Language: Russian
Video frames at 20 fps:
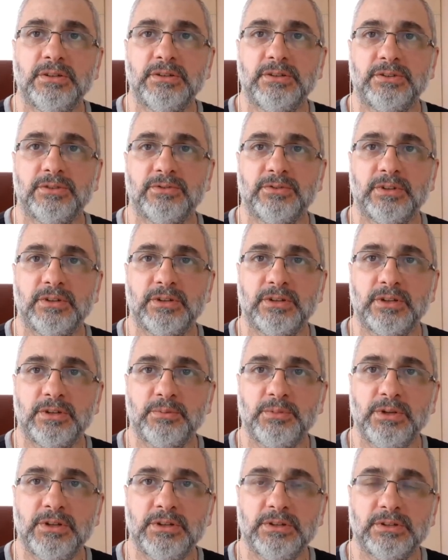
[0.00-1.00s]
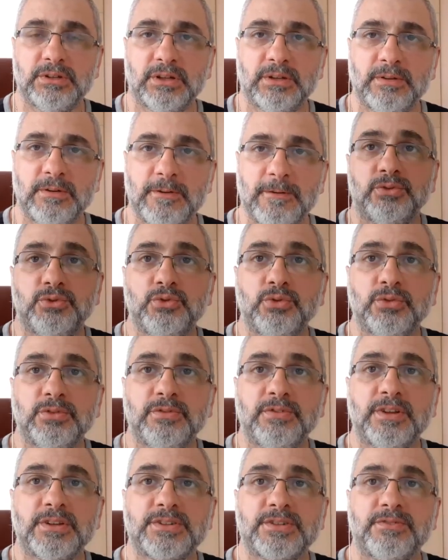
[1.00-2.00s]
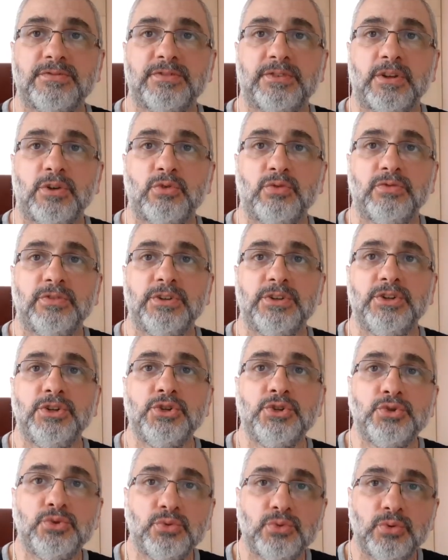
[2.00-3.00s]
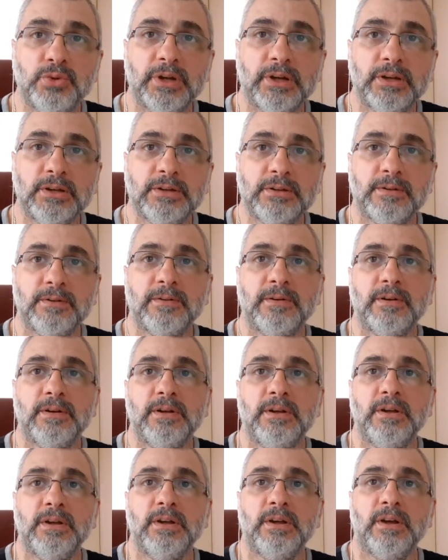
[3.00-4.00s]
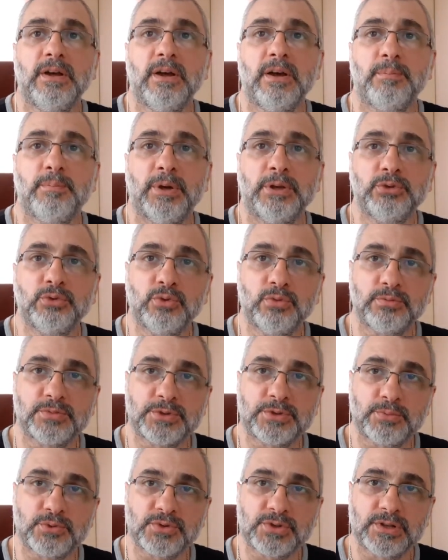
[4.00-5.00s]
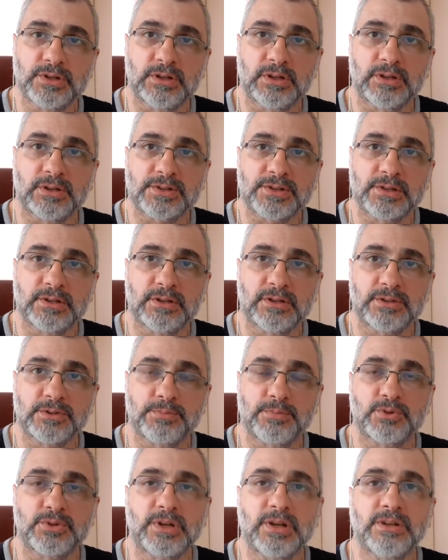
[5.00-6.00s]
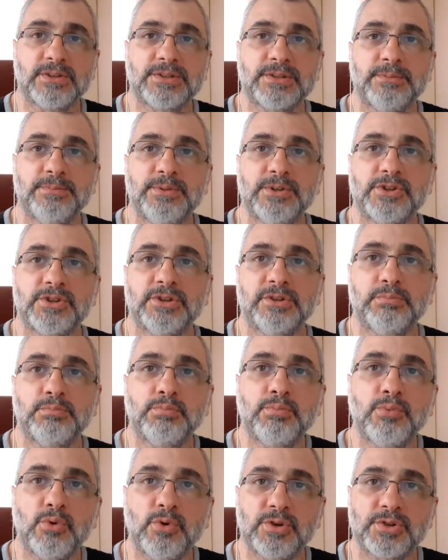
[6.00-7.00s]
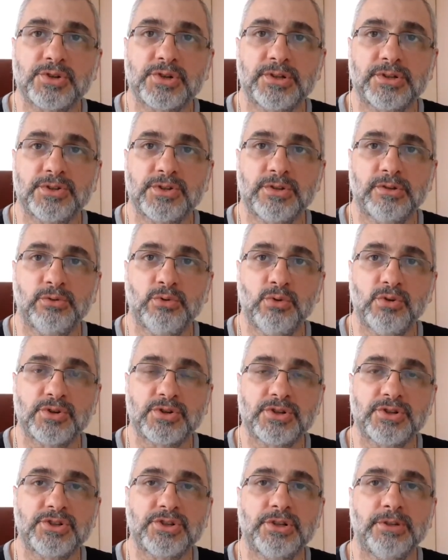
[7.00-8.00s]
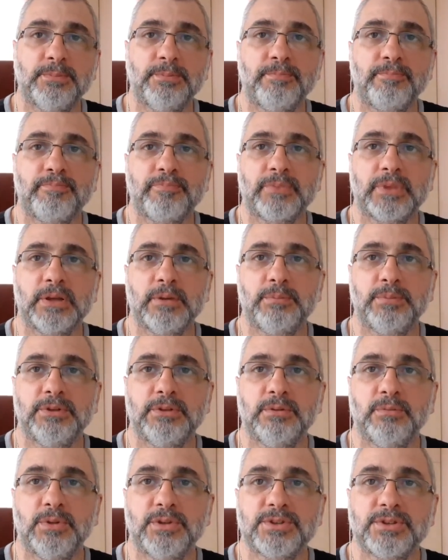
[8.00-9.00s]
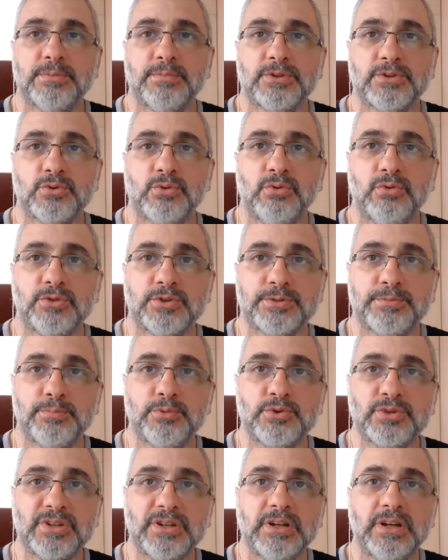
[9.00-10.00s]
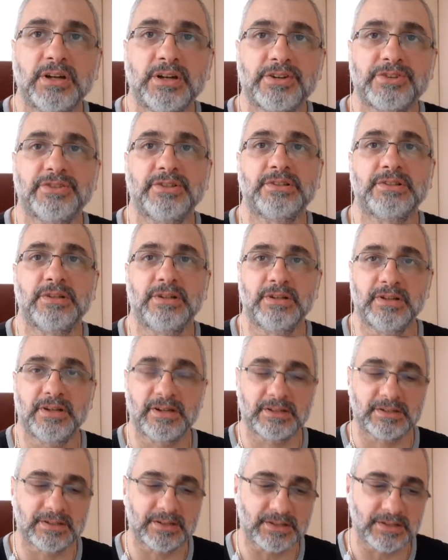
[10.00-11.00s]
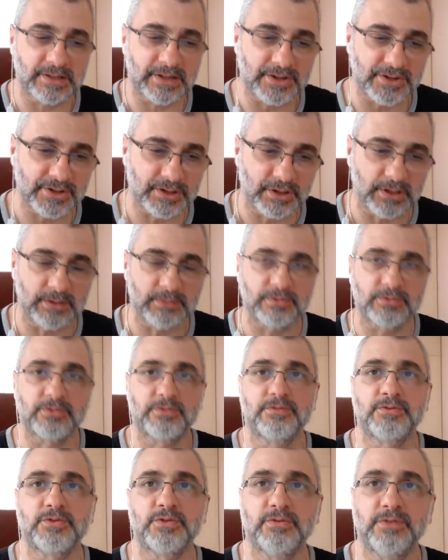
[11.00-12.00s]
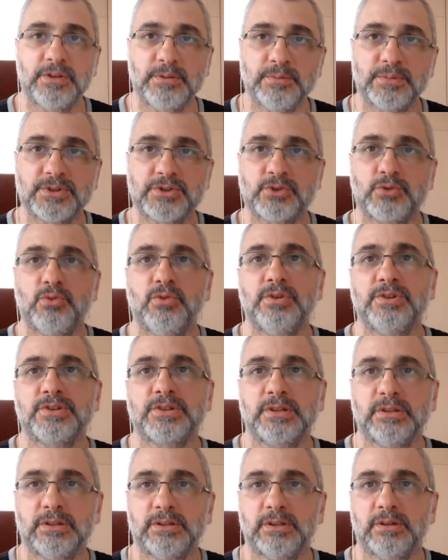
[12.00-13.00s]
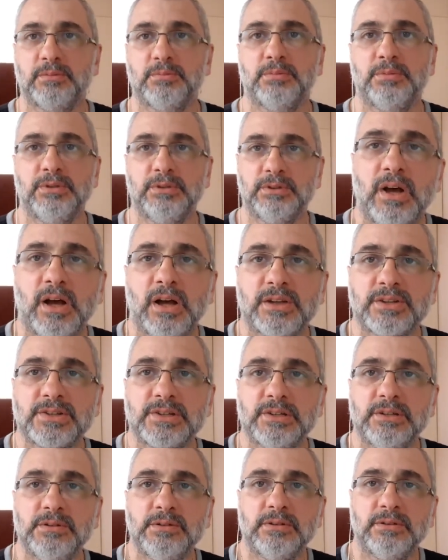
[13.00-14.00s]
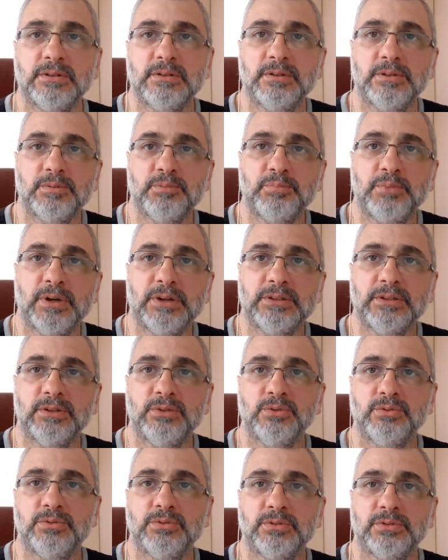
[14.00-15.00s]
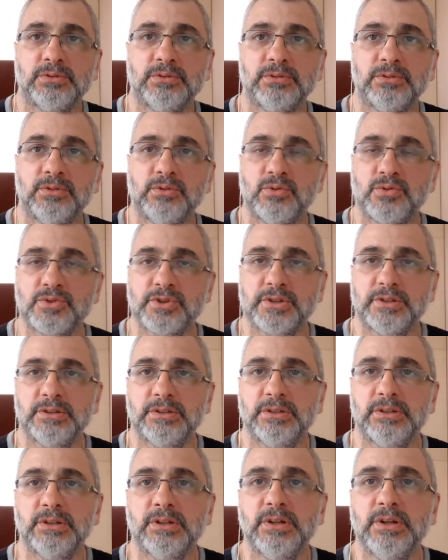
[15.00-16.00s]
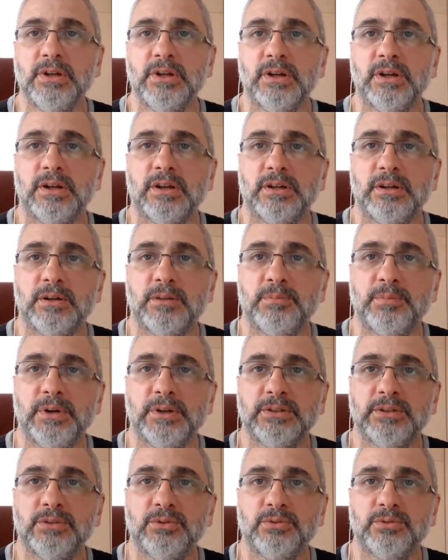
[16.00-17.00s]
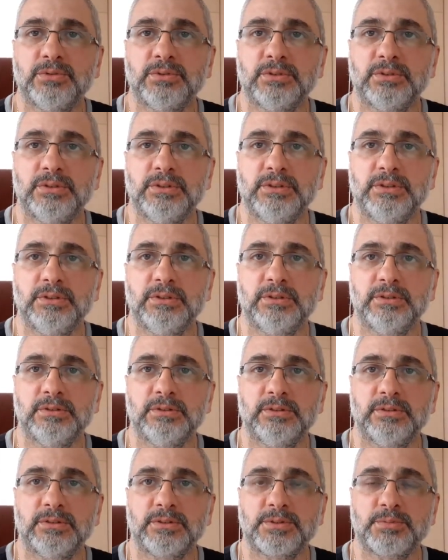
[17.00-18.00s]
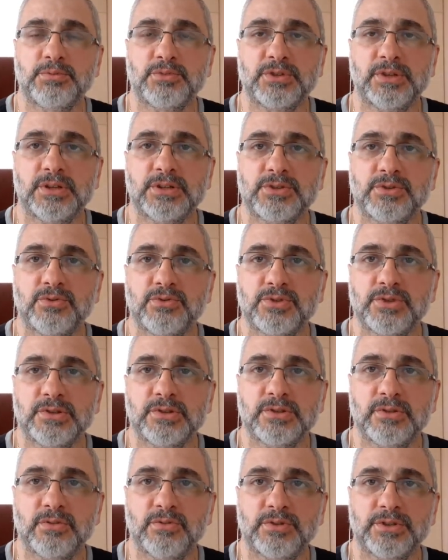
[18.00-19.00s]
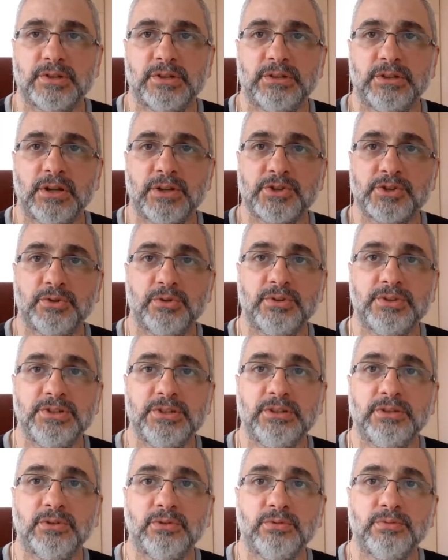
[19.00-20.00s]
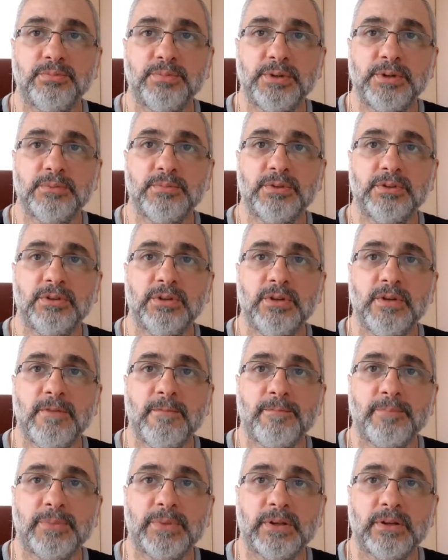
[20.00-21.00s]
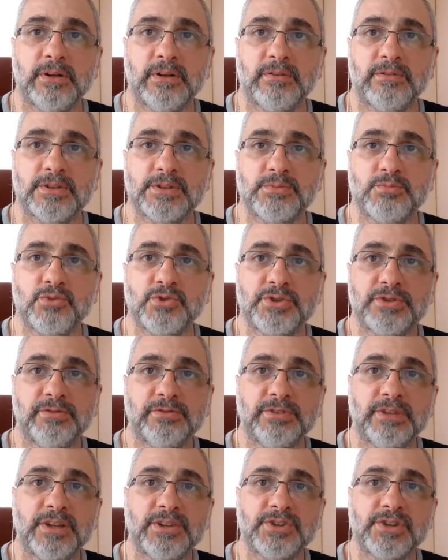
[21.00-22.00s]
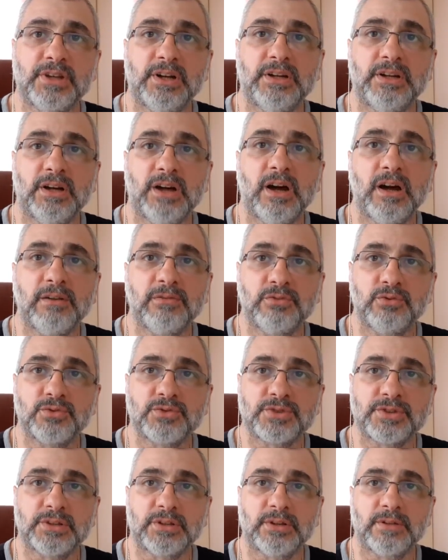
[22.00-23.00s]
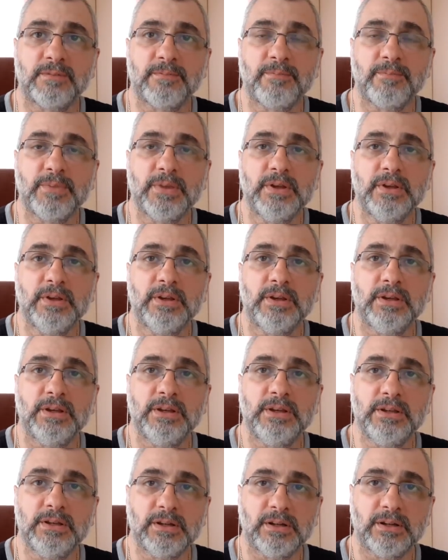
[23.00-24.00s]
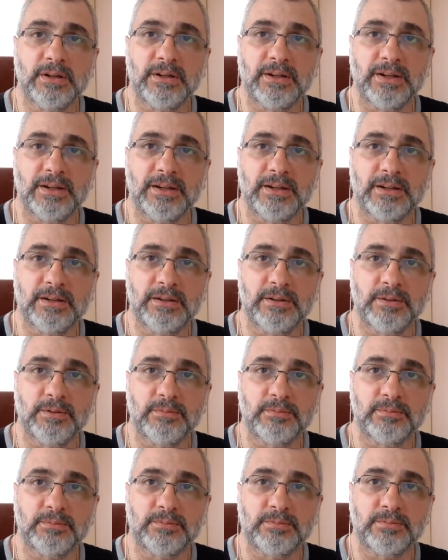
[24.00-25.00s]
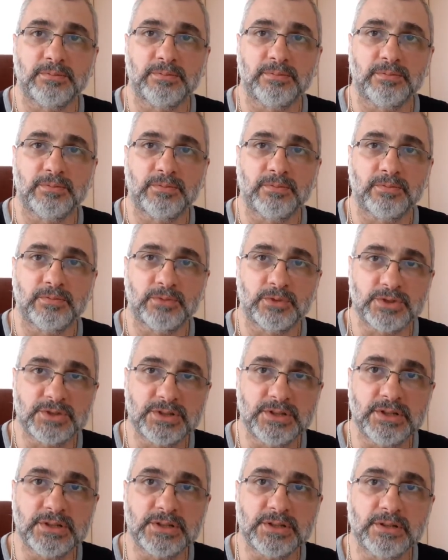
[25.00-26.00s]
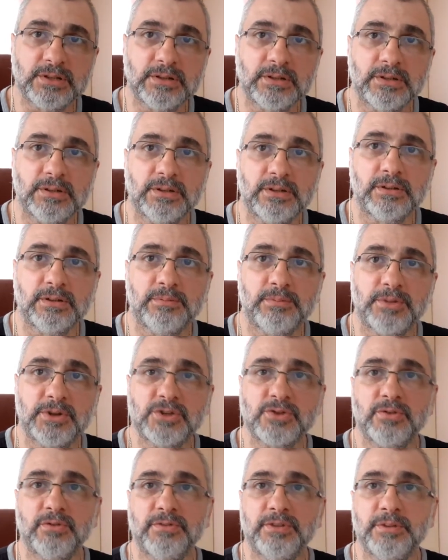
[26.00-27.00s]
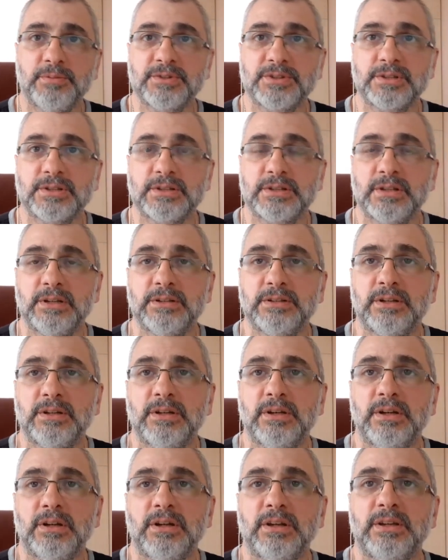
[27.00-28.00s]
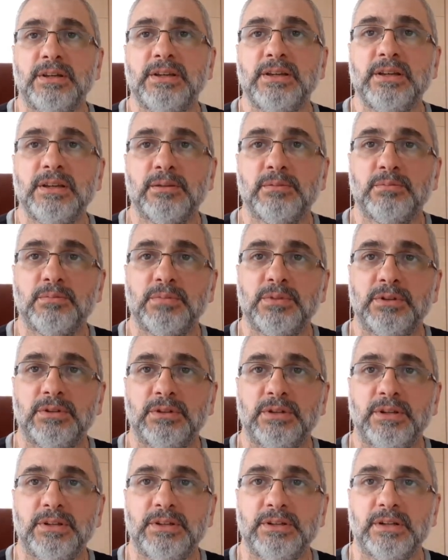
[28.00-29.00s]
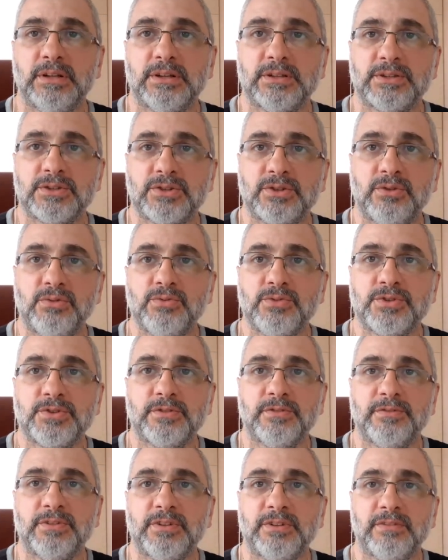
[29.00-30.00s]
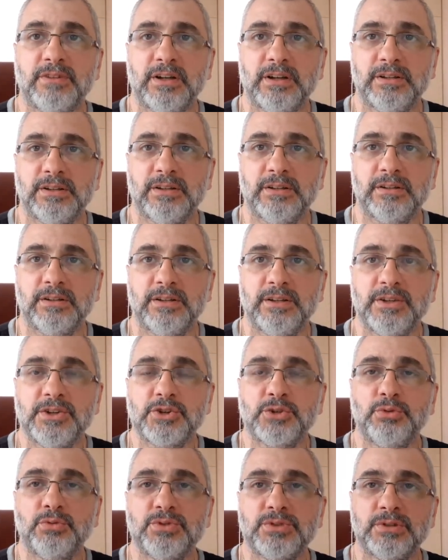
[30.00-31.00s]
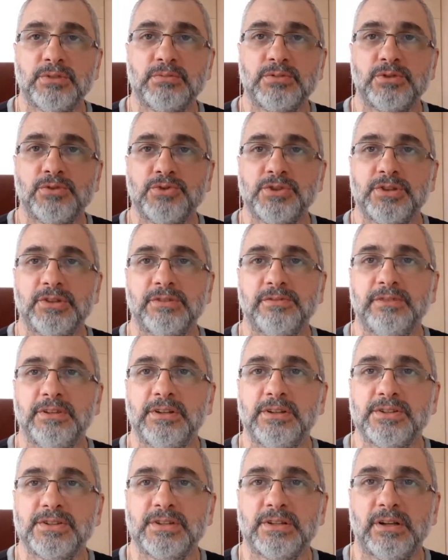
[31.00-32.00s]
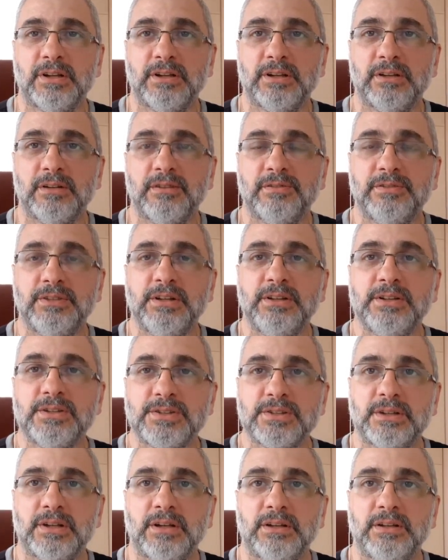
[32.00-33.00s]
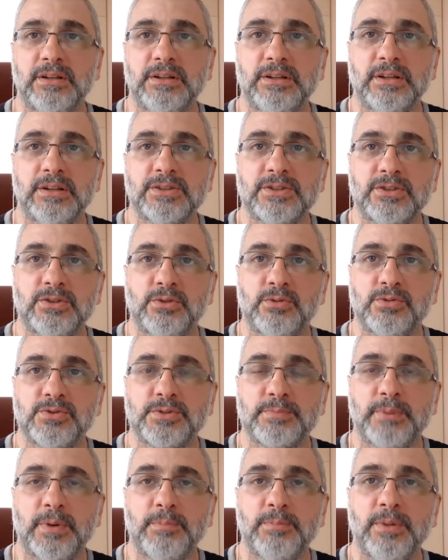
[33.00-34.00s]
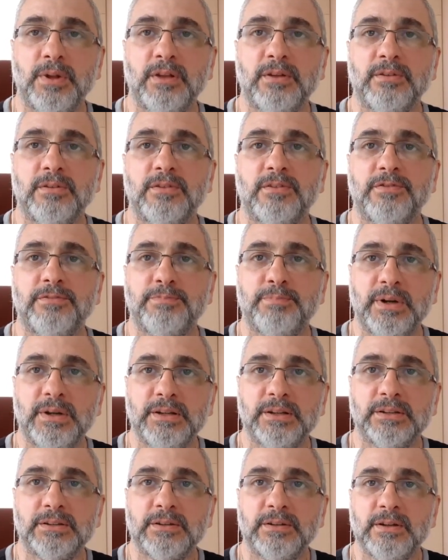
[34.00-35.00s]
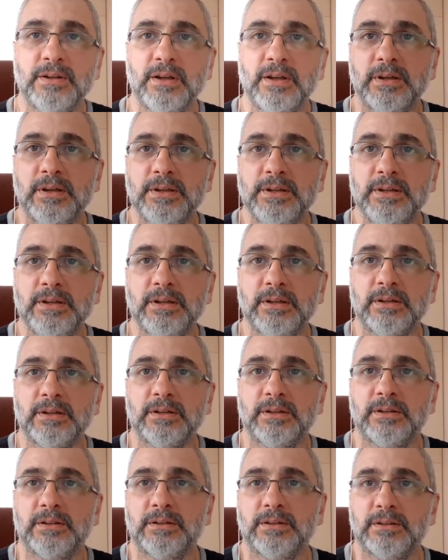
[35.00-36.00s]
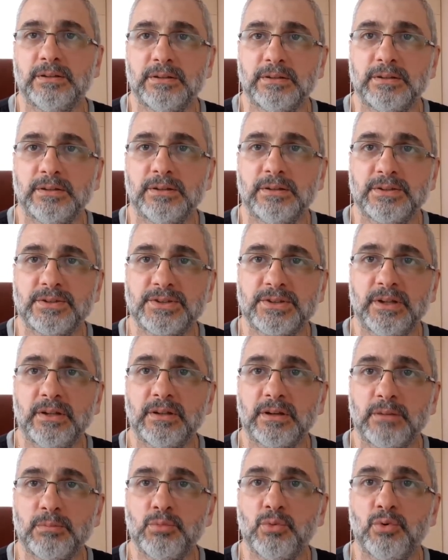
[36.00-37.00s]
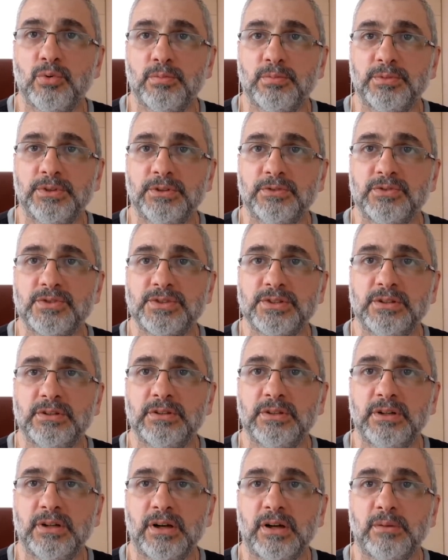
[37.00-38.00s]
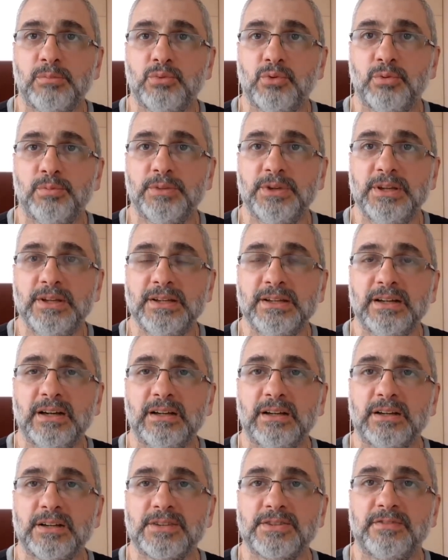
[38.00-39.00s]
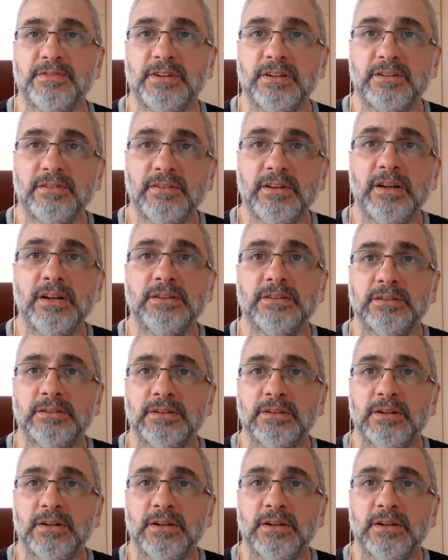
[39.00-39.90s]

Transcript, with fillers: этого кармелита до 22 июля, потом спускался, спускался, пишет, больше, дольше, чем поднимался, поскольку спуск гораздо, гораздо сложнее. Все время скользко, там ослы падают, лошади а, падают, и а, спускаться очень сложно. А так что где-то он прибыл Э, возможно, в начале августа. И э, вот здесь пришло время сказать, кем был Ян Стрюсь в Ирване и что с ним случилось в Дагестане. В Дагестане Ян Стрюсь попал в плен и стал рабом, его сделали рабом. И как раз в Ирван